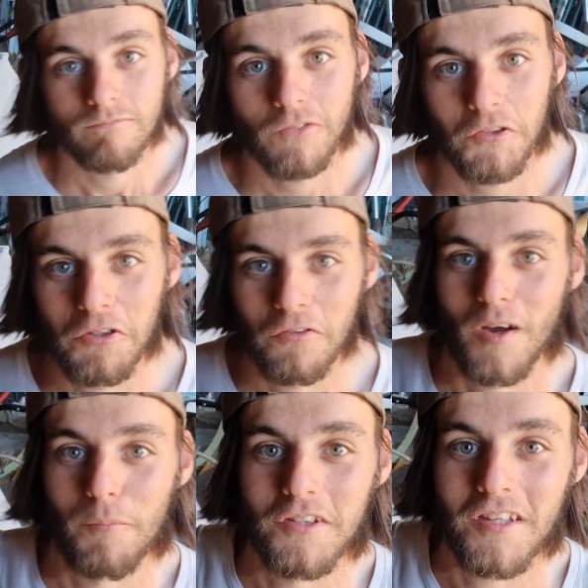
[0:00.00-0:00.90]
Attends que je vais faire
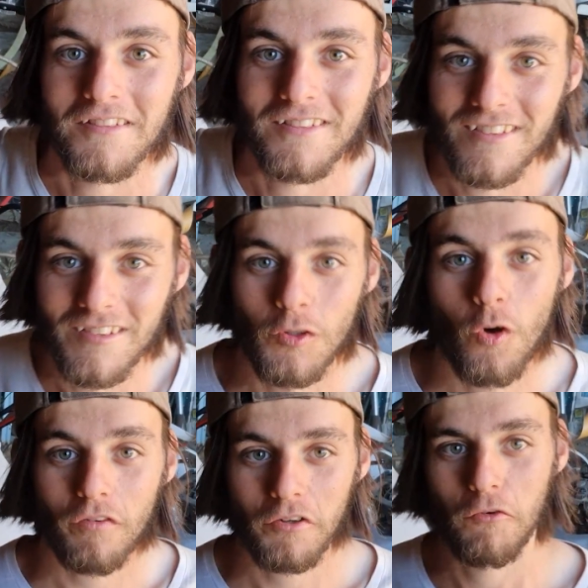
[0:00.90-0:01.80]
un podcast. Non
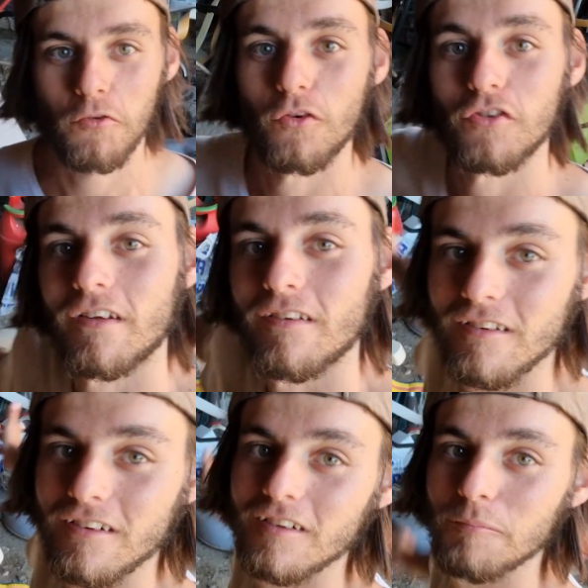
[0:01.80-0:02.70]
en vrai je vais juste ranger euh,
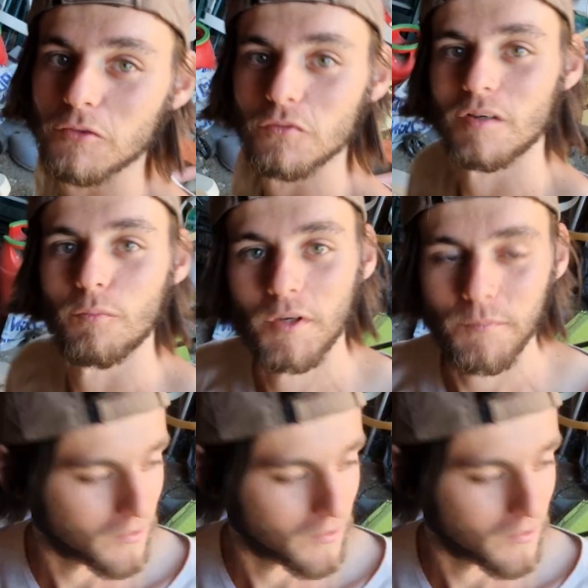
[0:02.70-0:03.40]
bah, tout ça pour mettre ma